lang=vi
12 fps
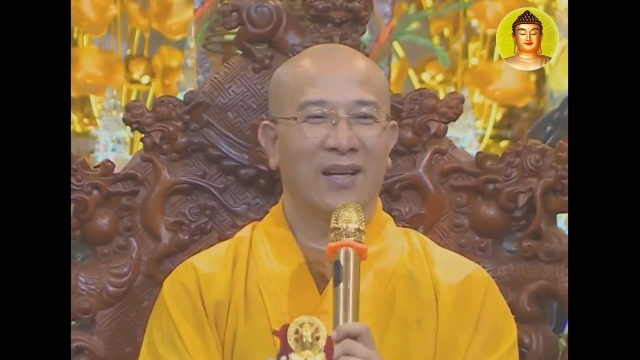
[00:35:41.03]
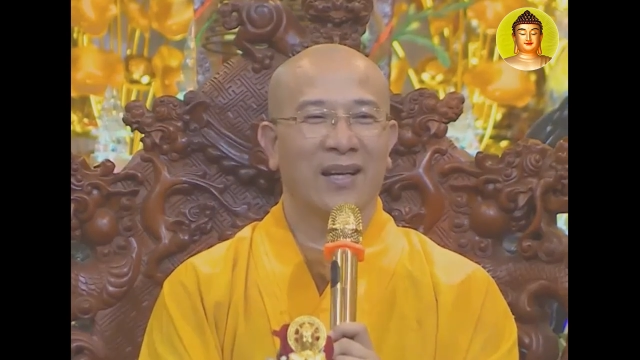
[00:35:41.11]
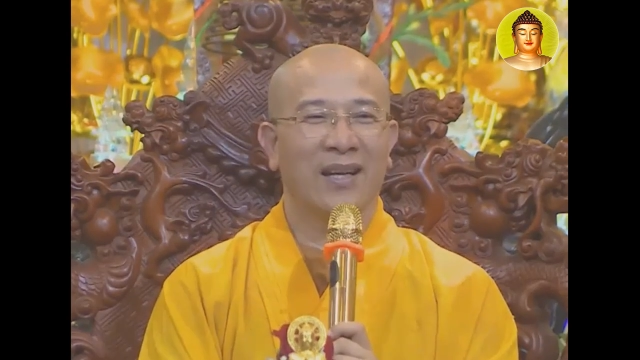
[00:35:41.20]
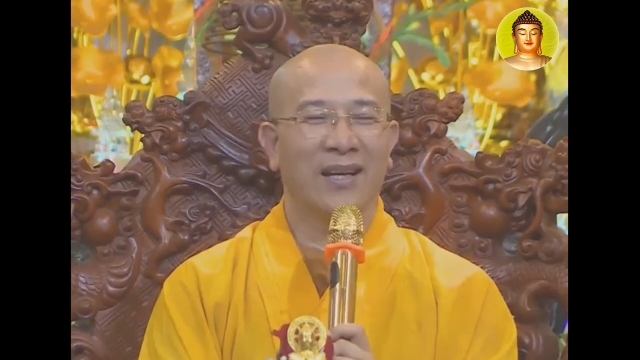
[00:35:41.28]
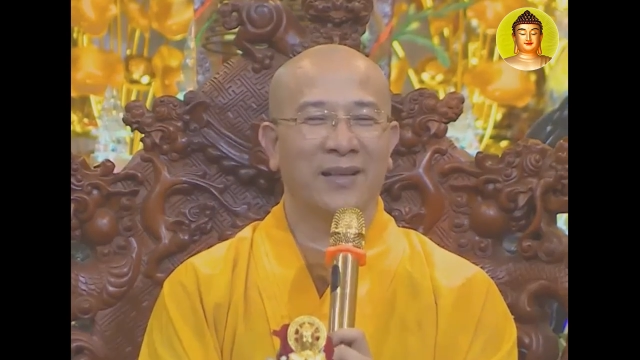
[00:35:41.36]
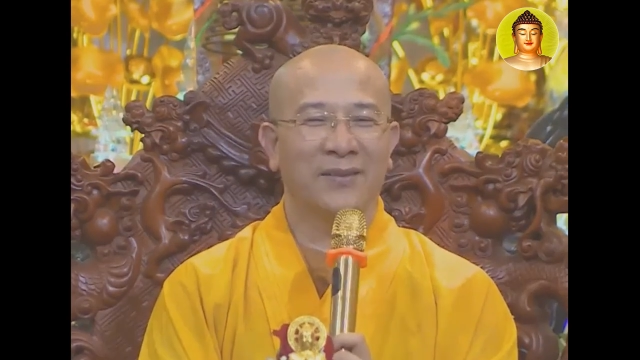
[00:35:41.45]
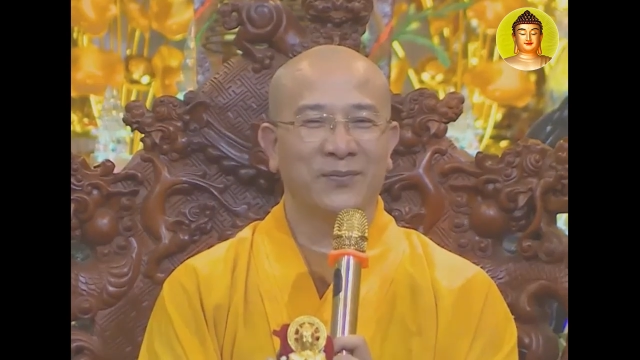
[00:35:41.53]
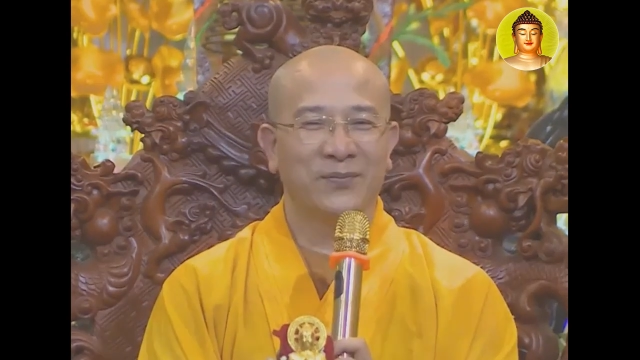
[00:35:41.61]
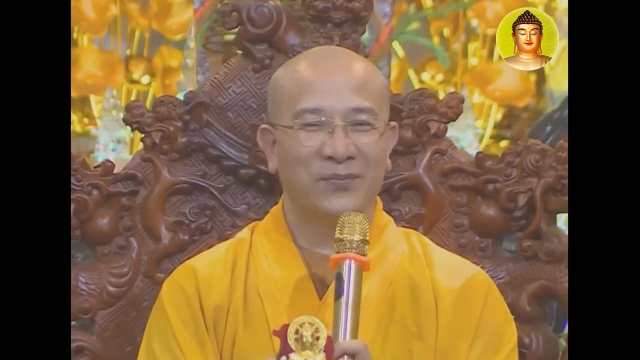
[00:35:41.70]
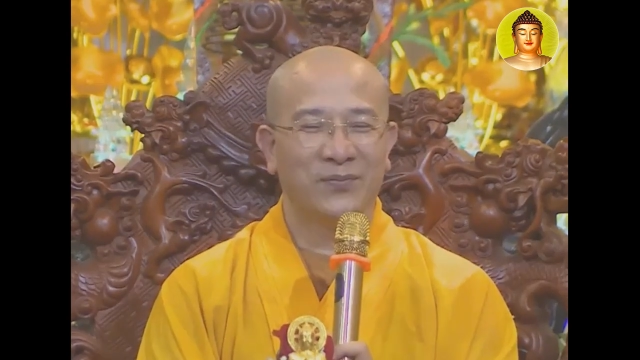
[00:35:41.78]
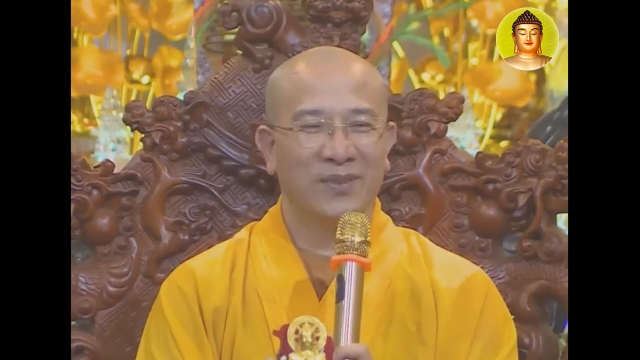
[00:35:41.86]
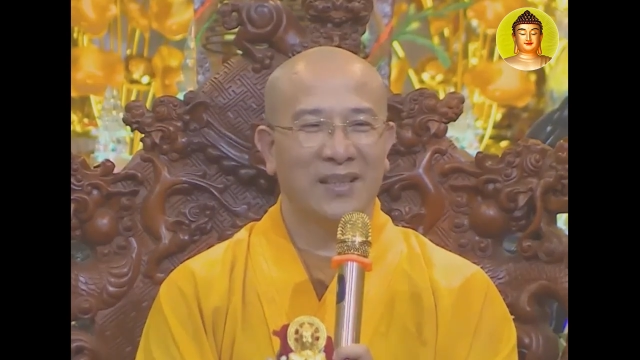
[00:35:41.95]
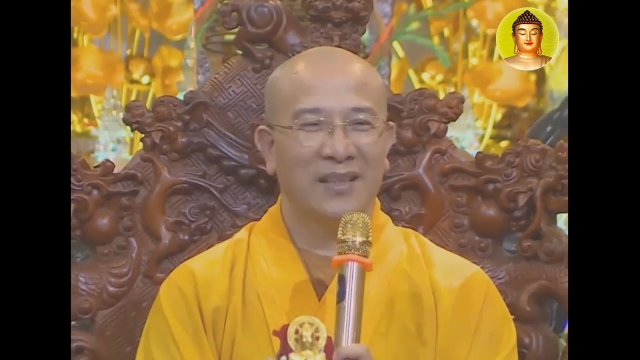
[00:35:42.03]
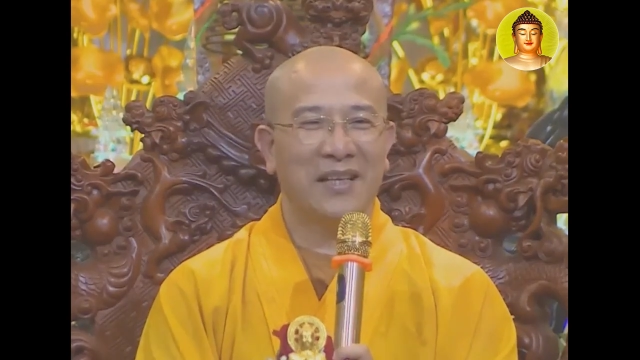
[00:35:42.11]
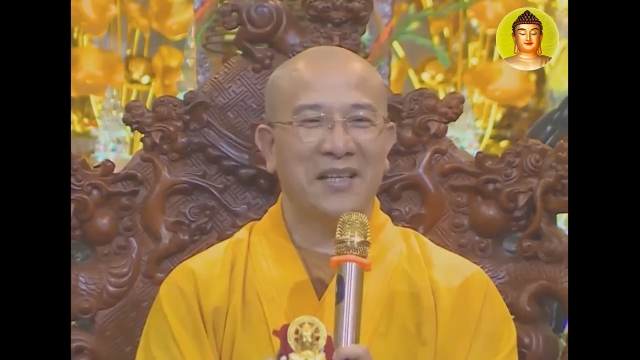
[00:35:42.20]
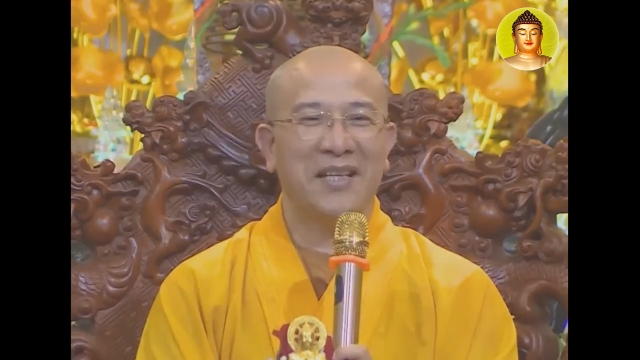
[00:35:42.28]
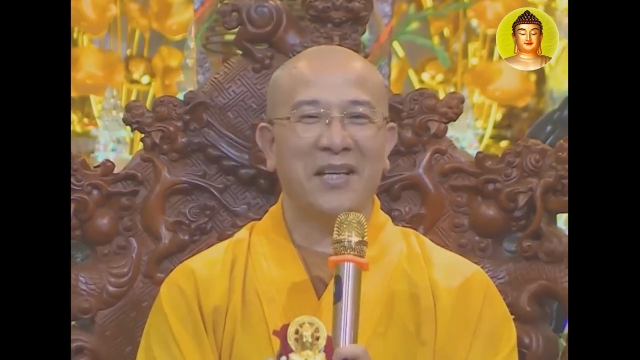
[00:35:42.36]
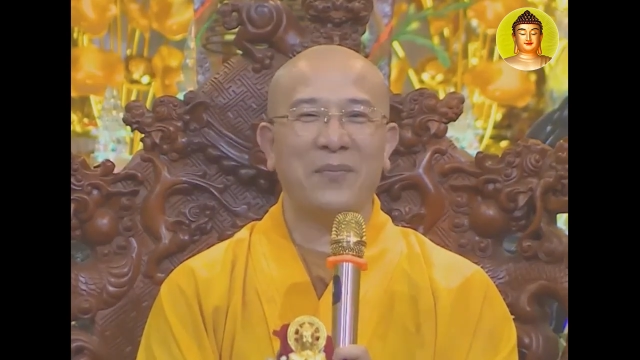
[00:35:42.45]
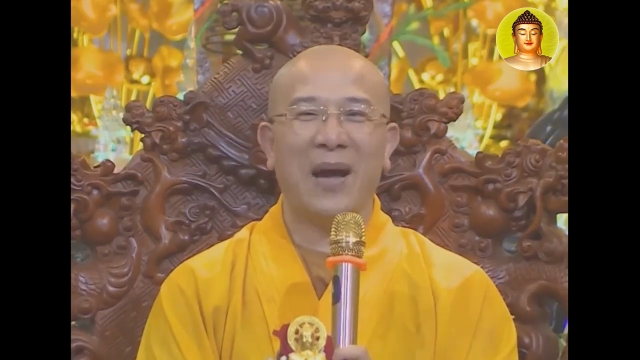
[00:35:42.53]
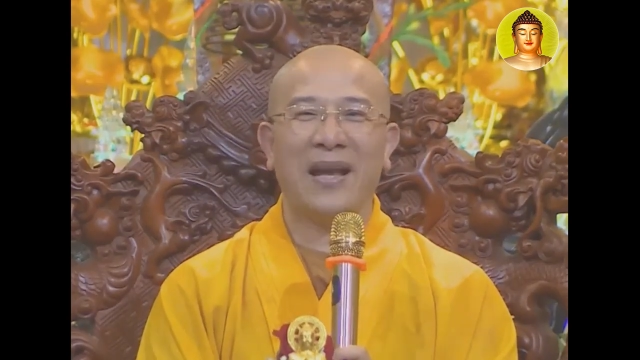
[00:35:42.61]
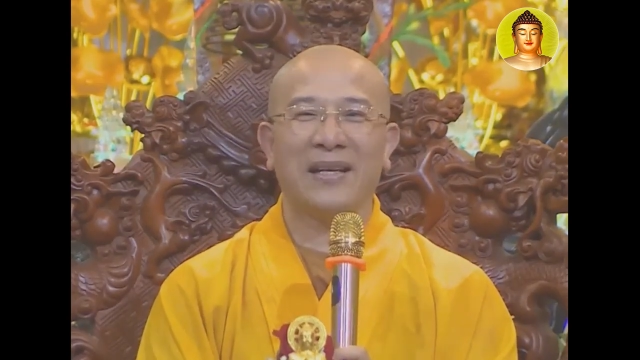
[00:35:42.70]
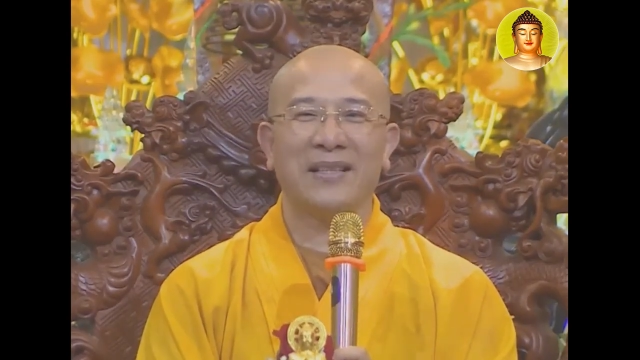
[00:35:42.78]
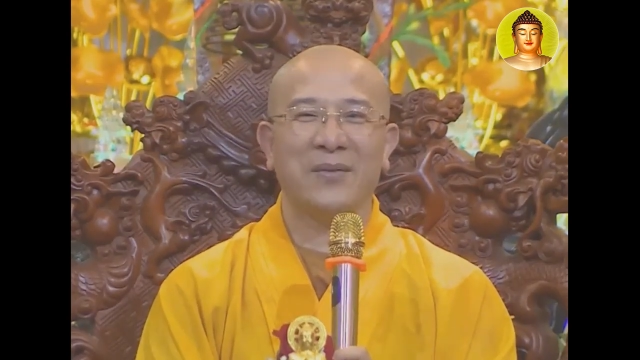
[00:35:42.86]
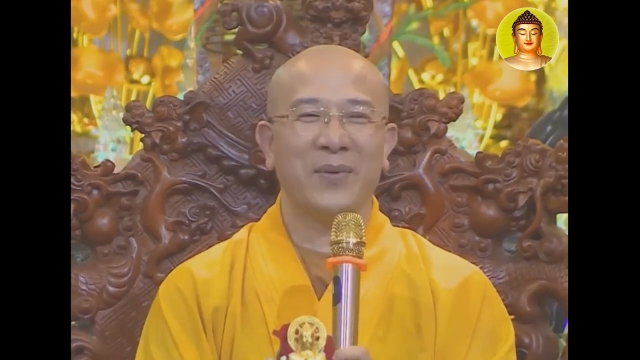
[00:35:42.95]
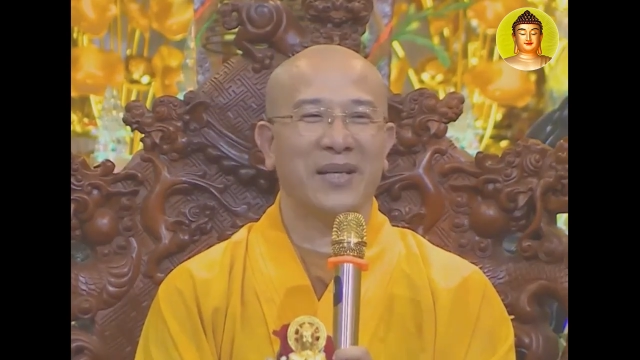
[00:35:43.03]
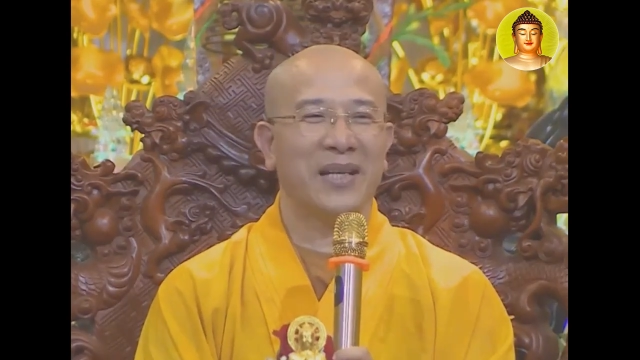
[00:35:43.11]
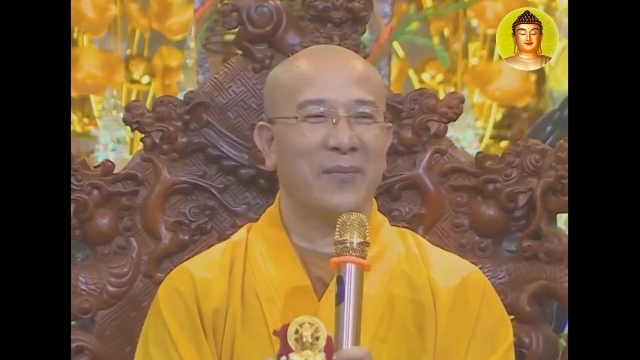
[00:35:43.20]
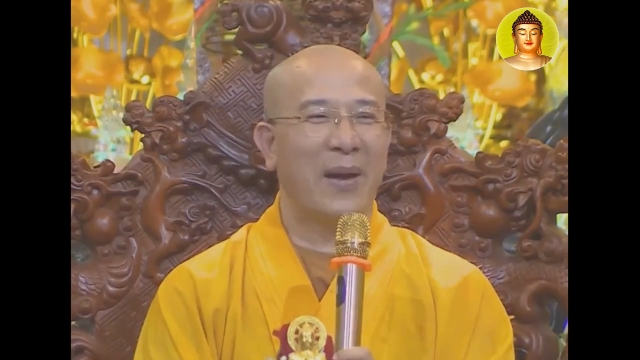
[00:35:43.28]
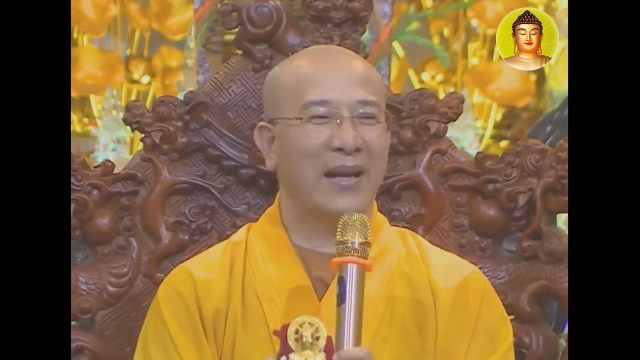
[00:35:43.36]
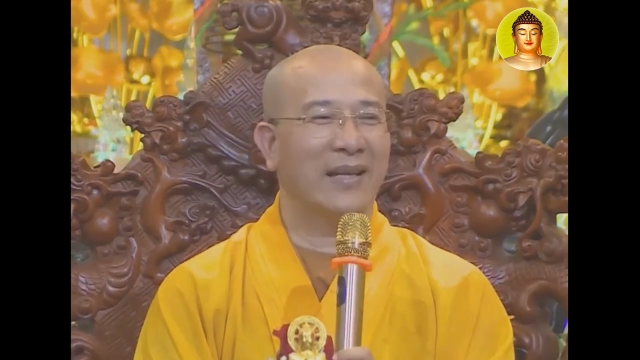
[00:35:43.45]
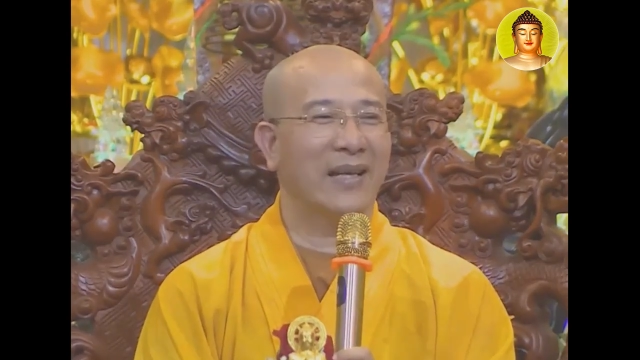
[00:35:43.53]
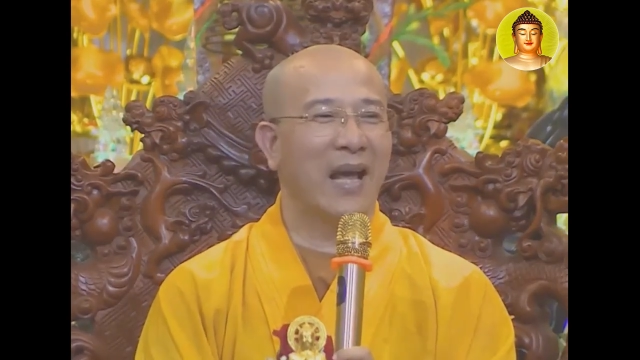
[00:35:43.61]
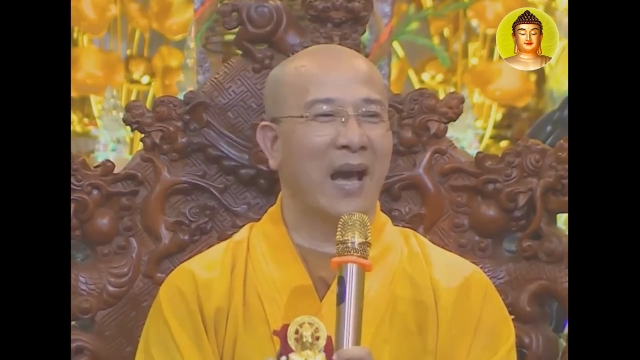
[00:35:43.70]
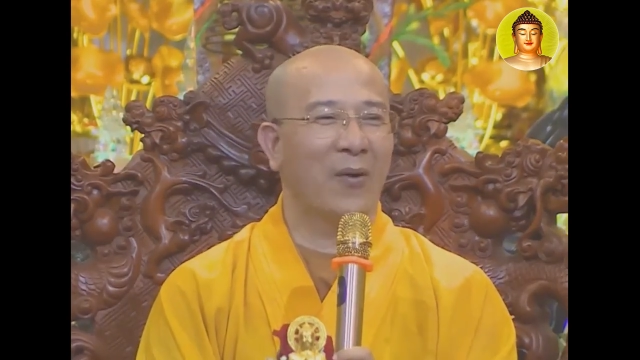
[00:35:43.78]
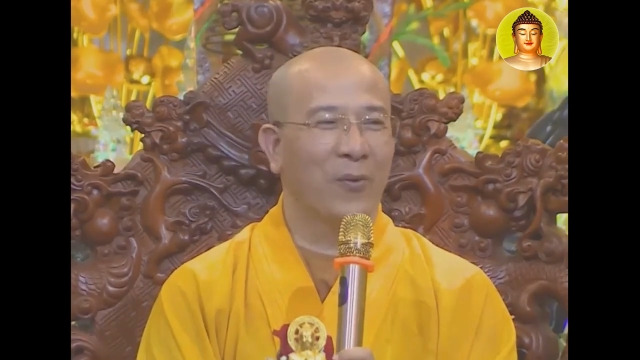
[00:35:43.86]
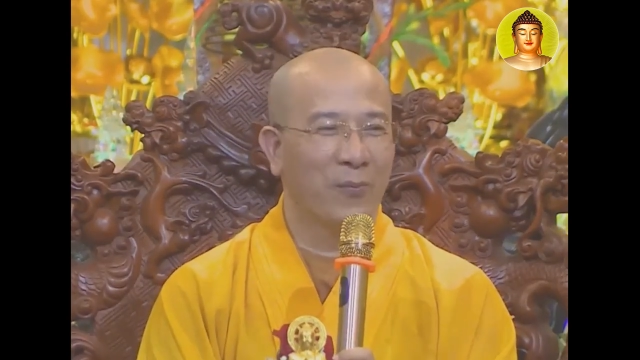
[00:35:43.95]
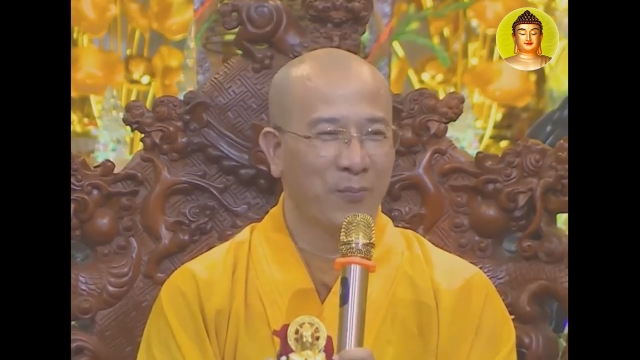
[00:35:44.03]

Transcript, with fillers: Nào, nên niết bàn thì chưa biết niết bàn thế nào.